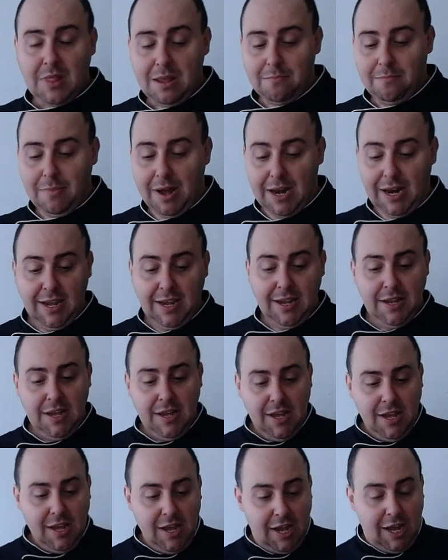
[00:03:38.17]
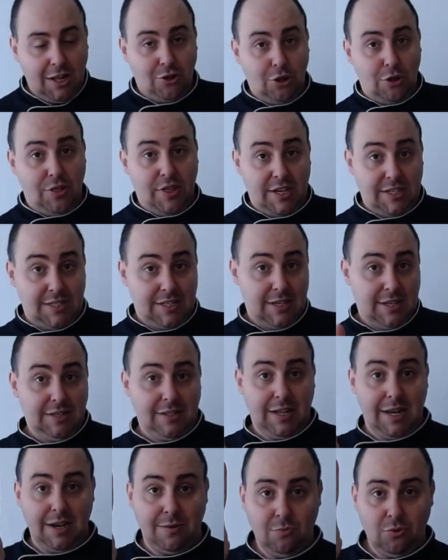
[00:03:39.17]
¿Vale? Entonces,
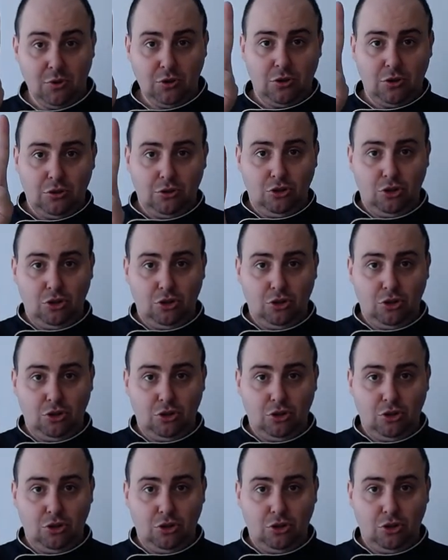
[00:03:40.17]
tenemos